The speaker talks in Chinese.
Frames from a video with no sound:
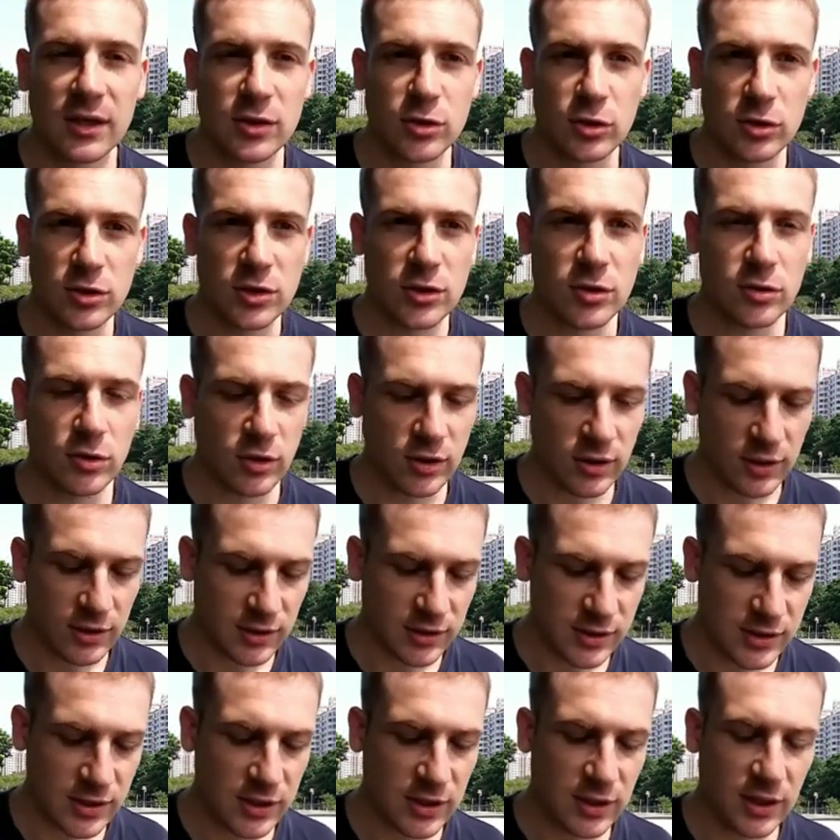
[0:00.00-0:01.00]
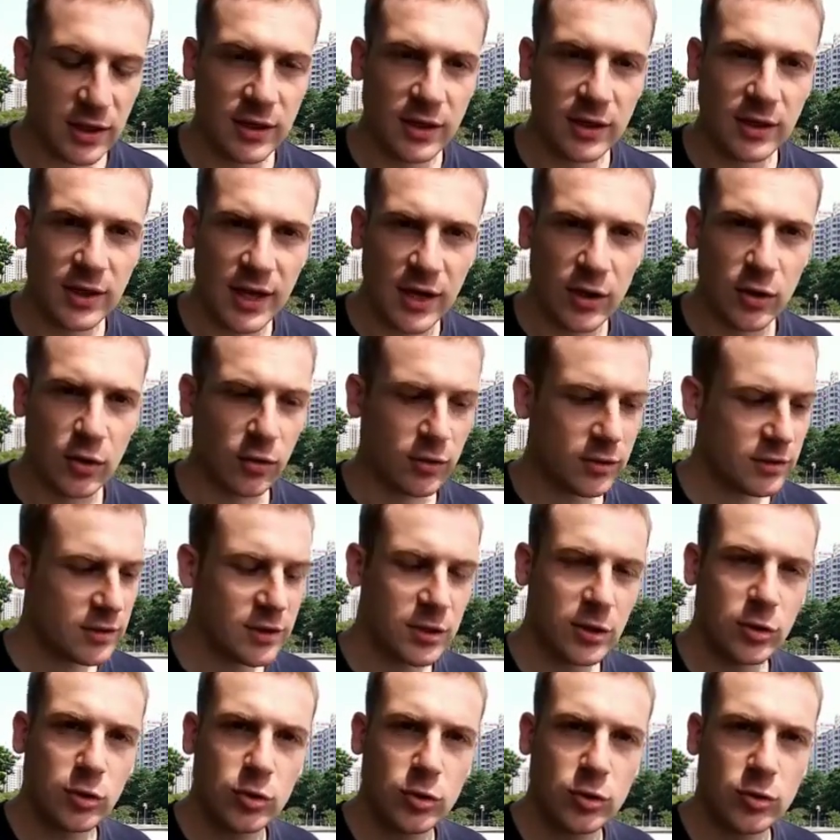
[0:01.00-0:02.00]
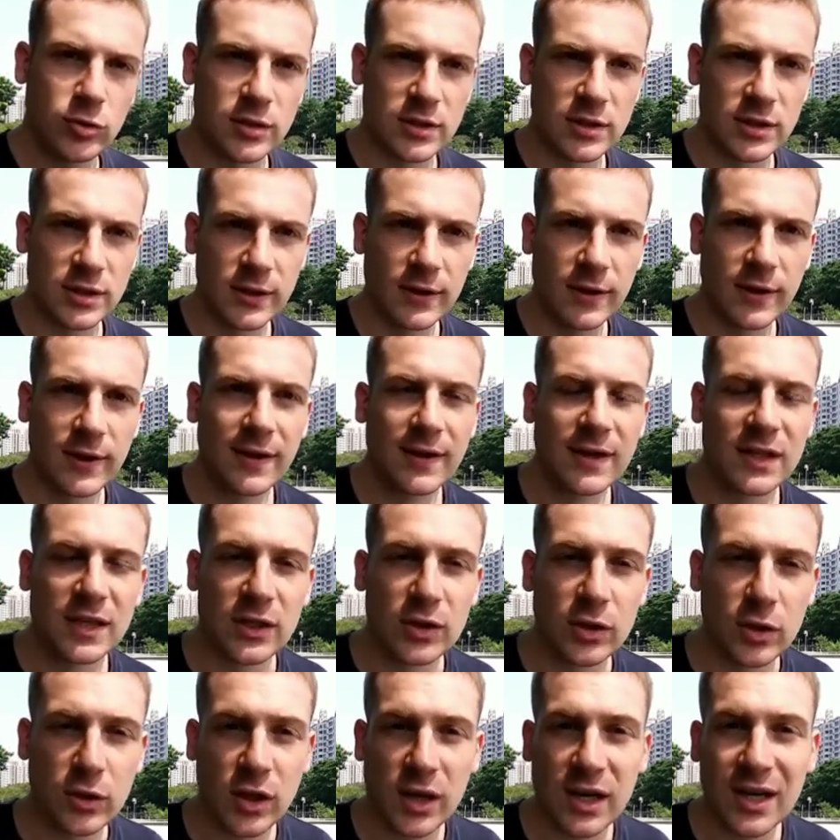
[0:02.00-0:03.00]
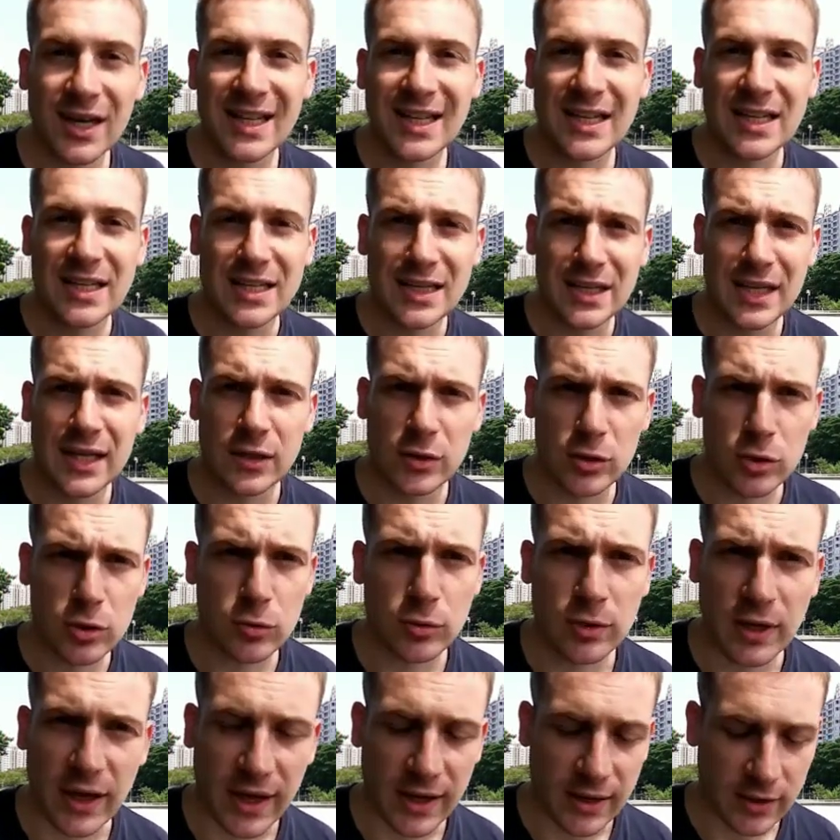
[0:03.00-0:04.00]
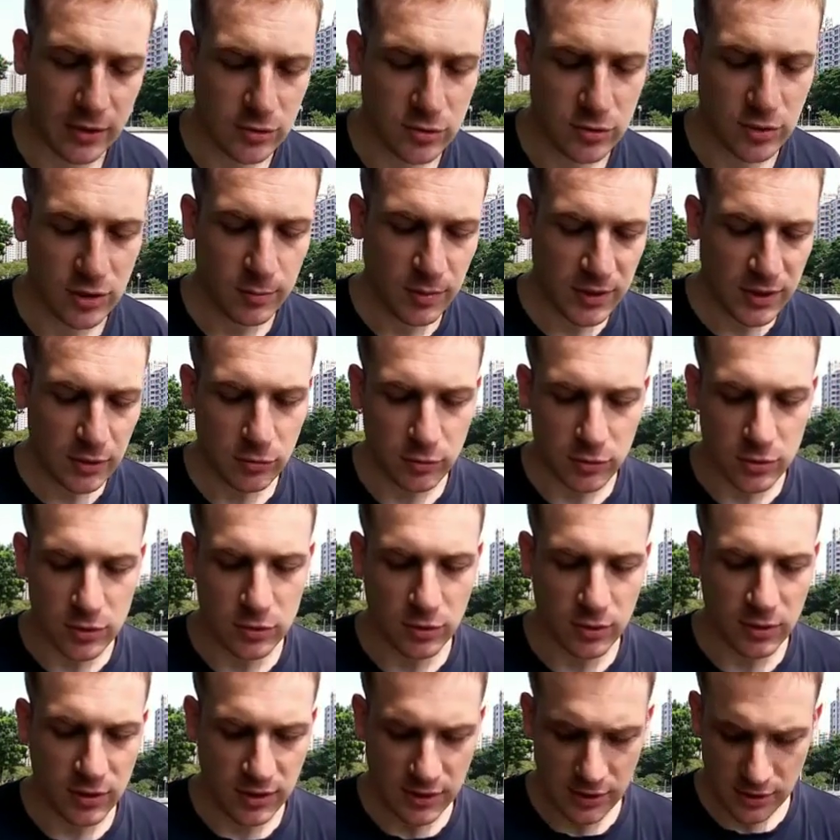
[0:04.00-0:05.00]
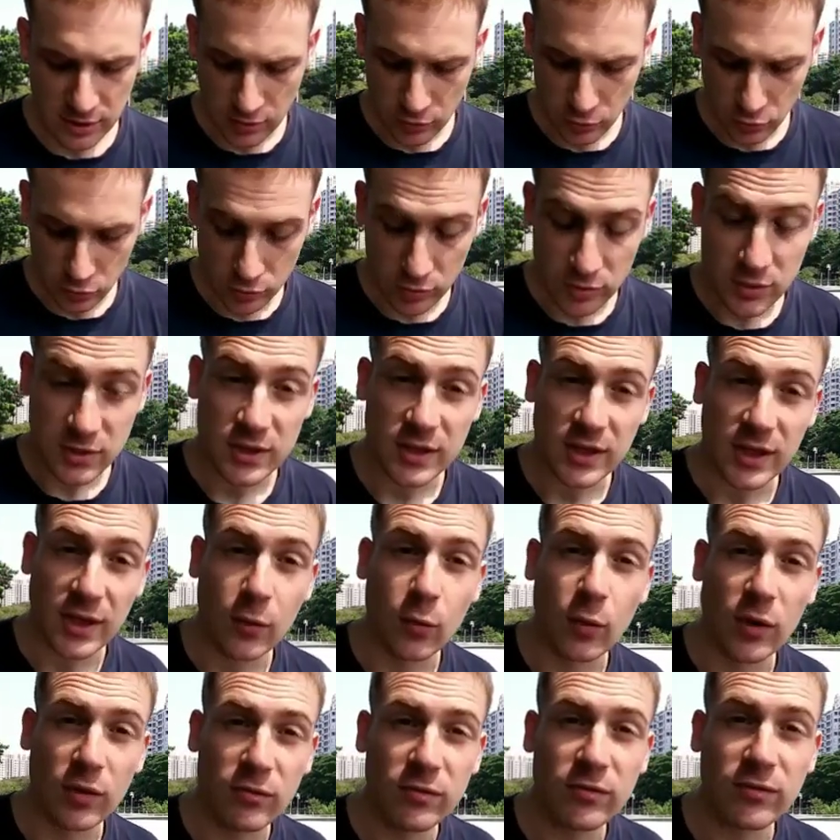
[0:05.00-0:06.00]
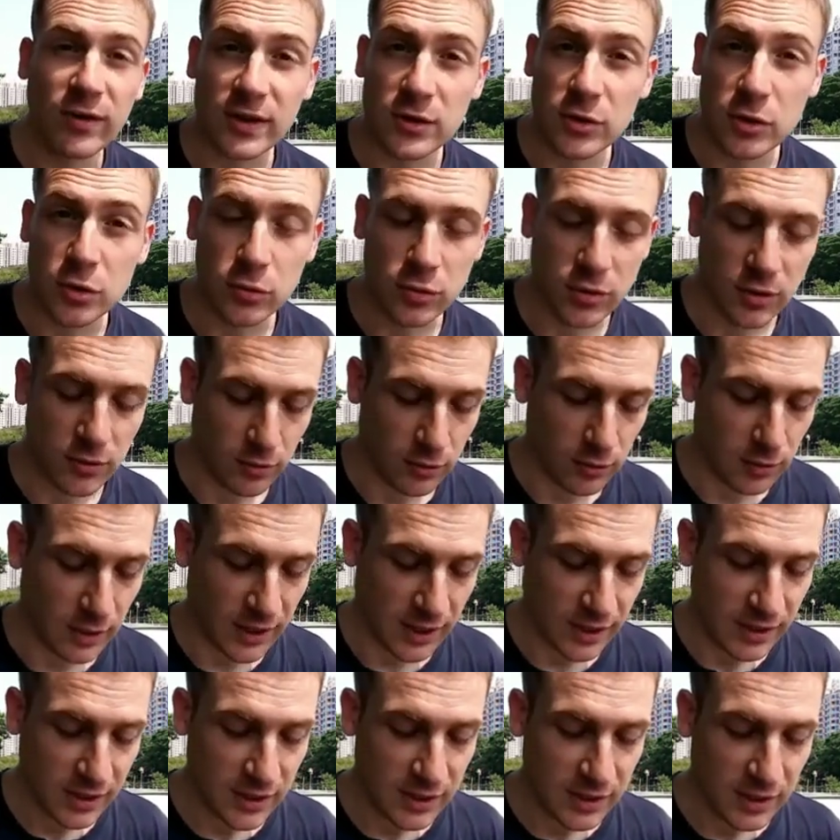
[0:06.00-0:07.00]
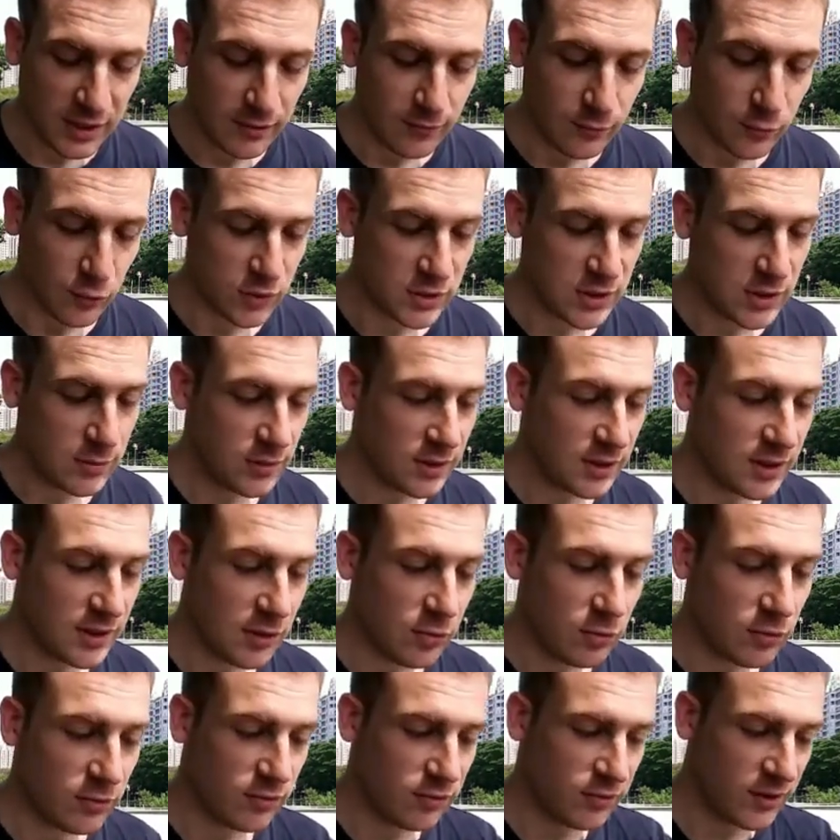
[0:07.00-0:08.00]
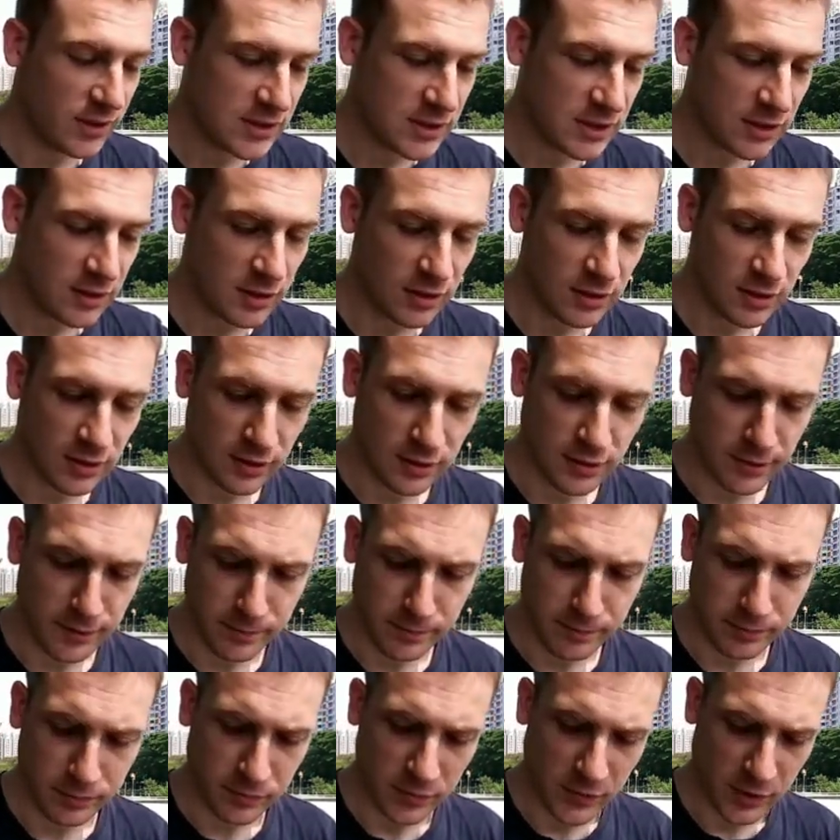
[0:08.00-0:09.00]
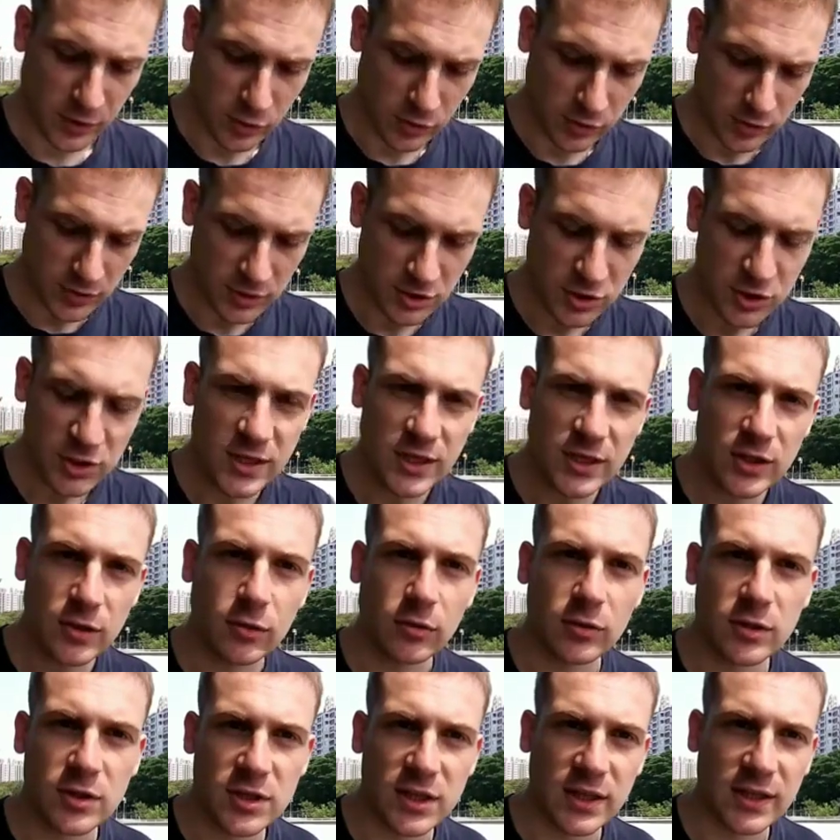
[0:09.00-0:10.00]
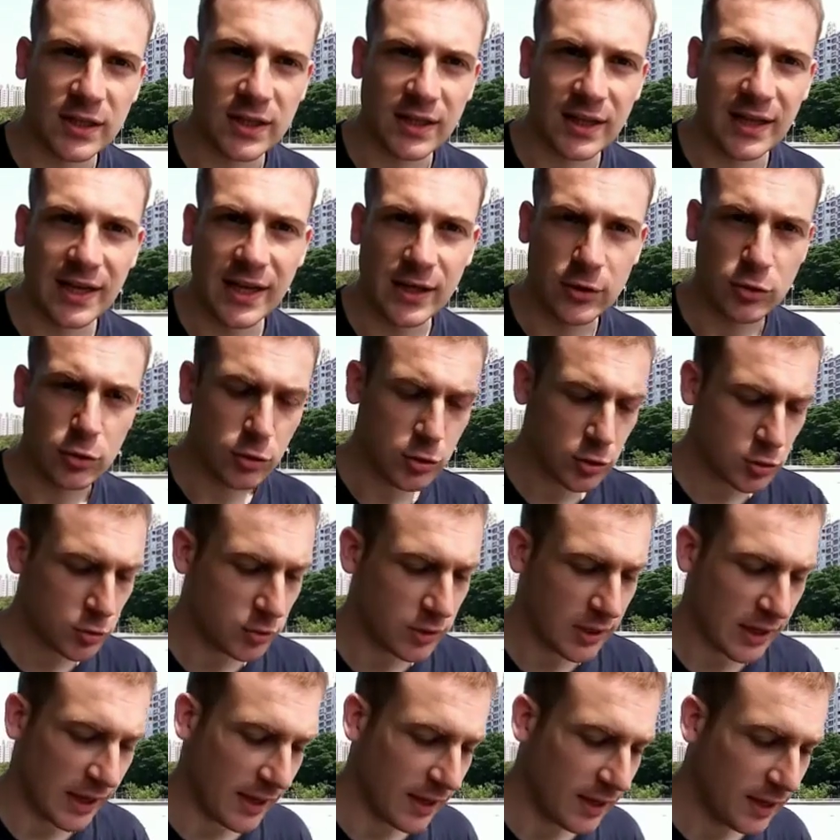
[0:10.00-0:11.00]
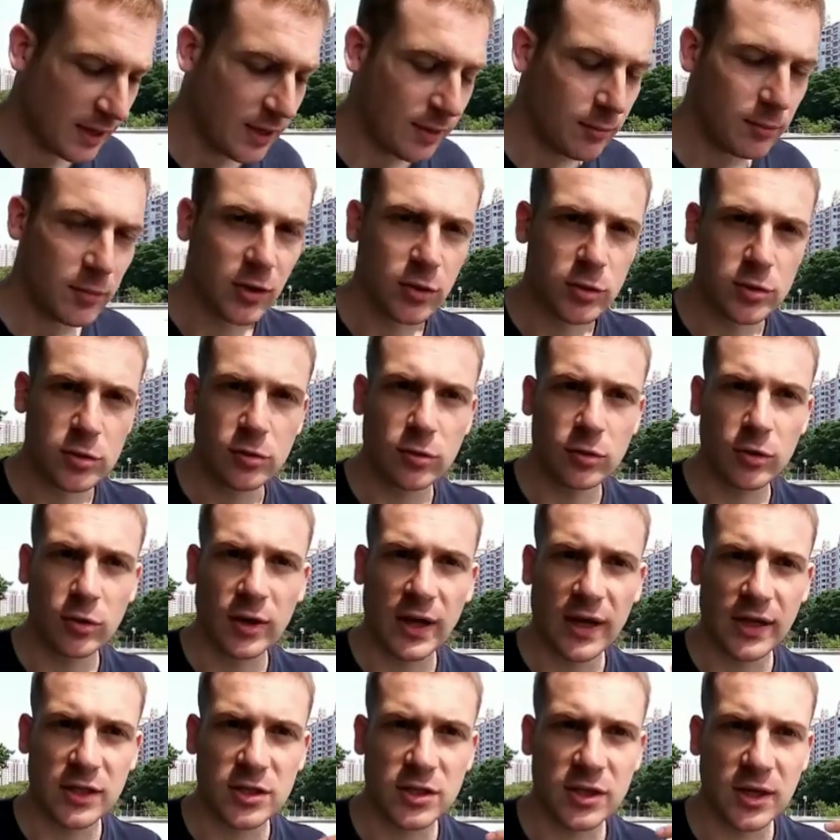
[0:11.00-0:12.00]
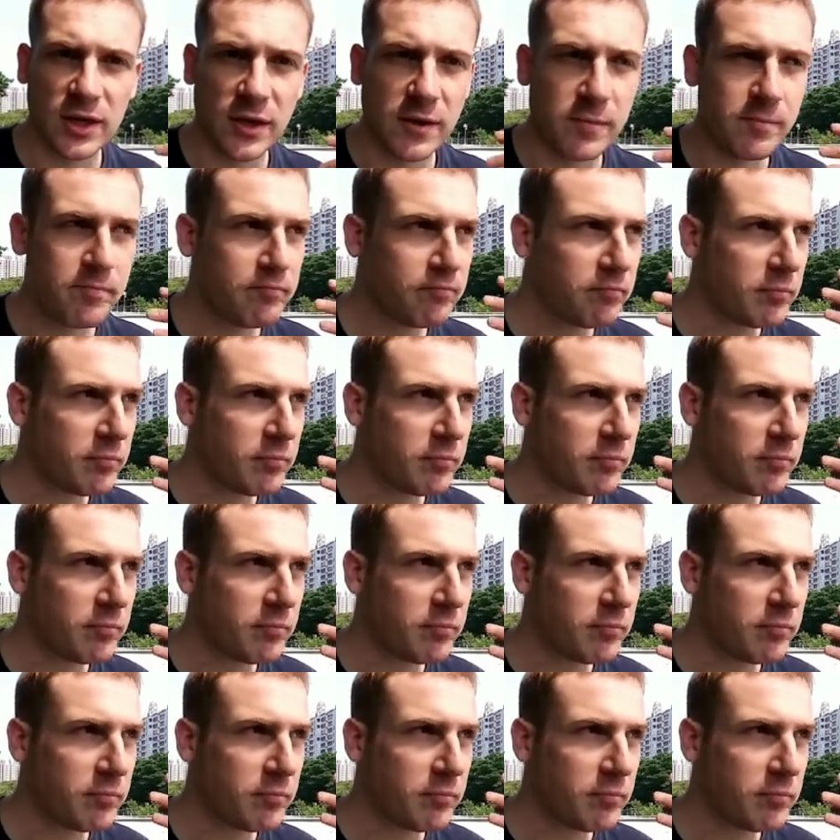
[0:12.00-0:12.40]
就是说，你这些内容、这些句子，你都要念出来。所以，譬如说，如果是一个文法书的话，我这边有非常嗯，就是系统性的列举出来。比如说有哪些？